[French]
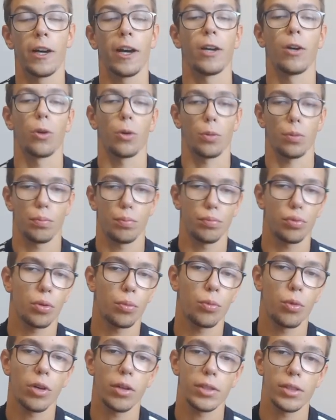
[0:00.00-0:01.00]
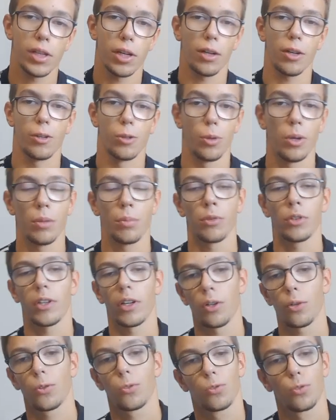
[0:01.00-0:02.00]
Alors pour moi, il y a OL
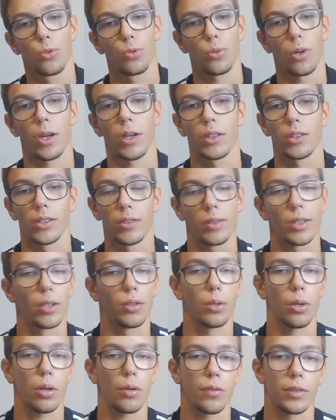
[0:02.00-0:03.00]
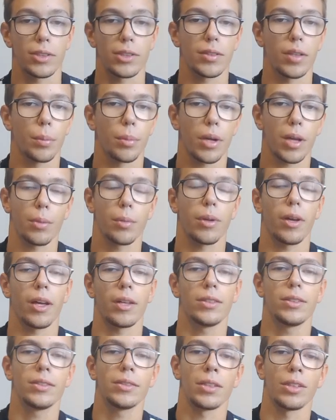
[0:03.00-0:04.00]
Monaco ce soir à 17h, enfin cet après-midi à
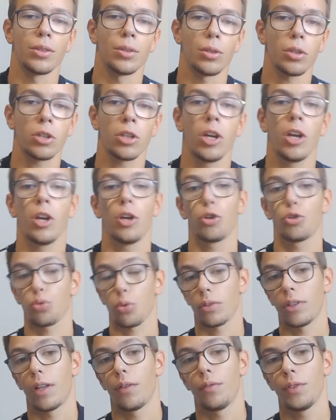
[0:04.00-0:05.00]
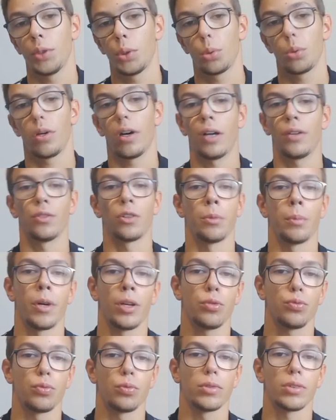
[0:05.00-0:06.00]
17h. Je tourne la vidéo avant le
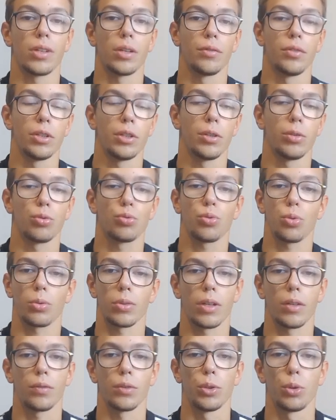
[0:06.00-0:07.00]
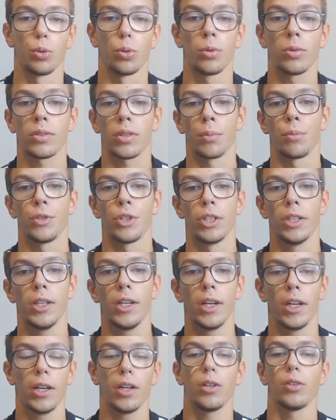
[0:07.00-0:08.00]
match, vous savez, je tourne la vidéo le samedi.
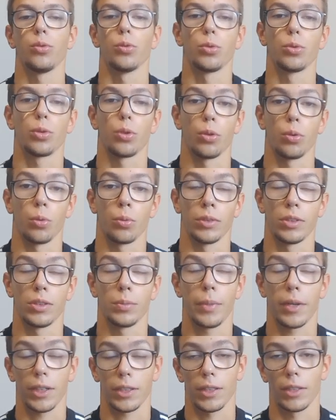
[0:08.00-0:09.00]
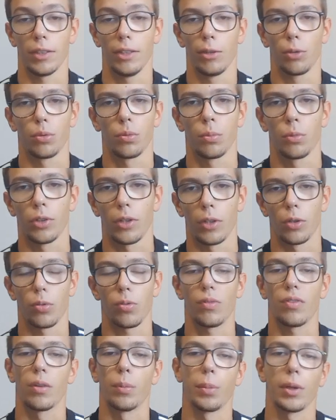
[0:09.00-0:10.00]
Donc euh, on espère gagner contre Monaco,
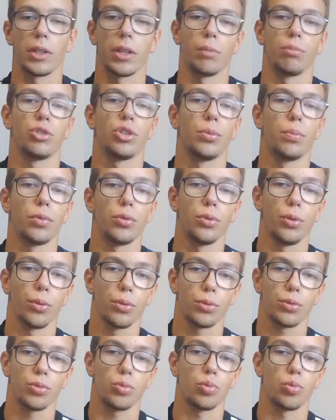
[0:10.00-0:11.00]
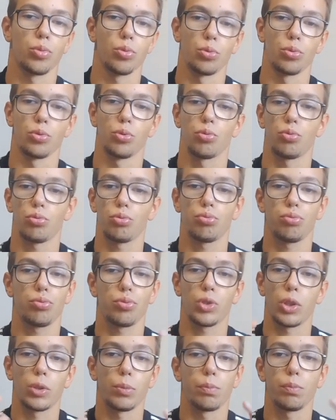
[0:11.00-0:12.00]
on va en parler un petit peu dans
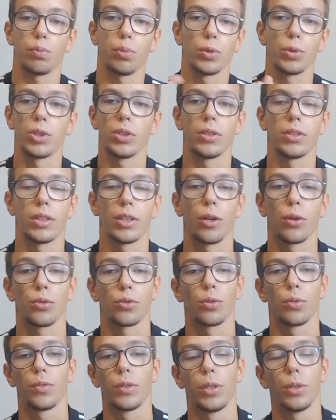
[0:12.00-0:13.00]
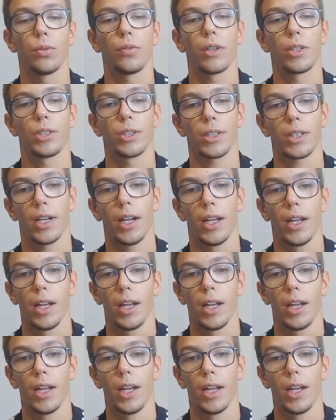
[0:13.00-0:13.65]
cette petite séquence de vidéo, on va dire.